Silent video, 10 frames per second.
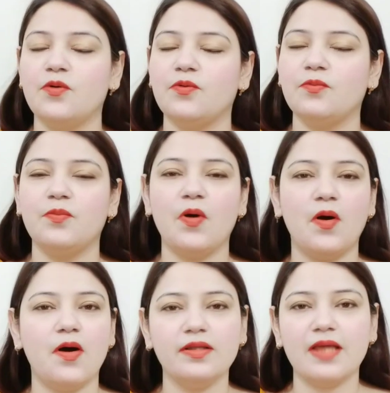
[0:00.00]
हूँ
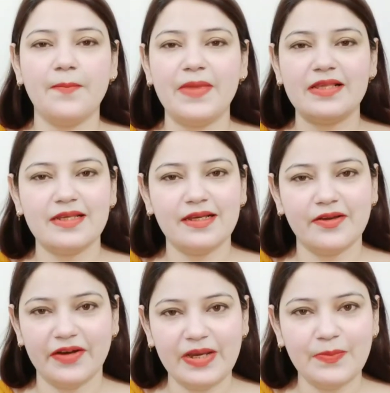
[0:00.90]
बहुत अमेजिंग
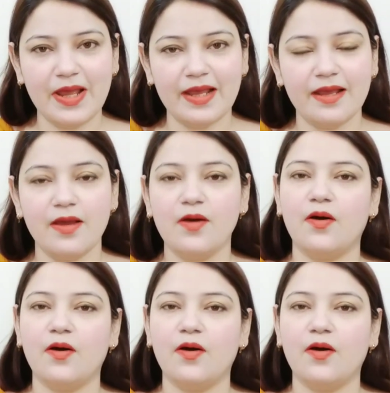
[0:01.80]
क्रीम है